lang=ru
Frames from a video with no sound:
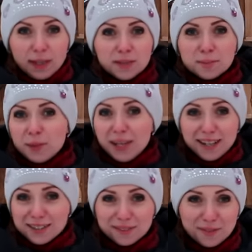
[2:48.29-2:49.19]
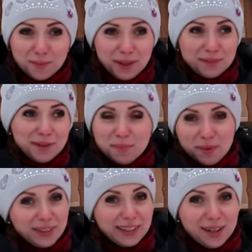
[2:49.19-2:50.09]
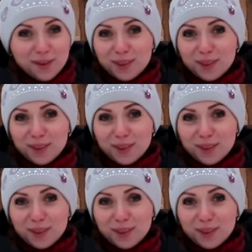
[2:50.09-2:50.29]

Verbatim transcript: с пьянством и выпивкой, да,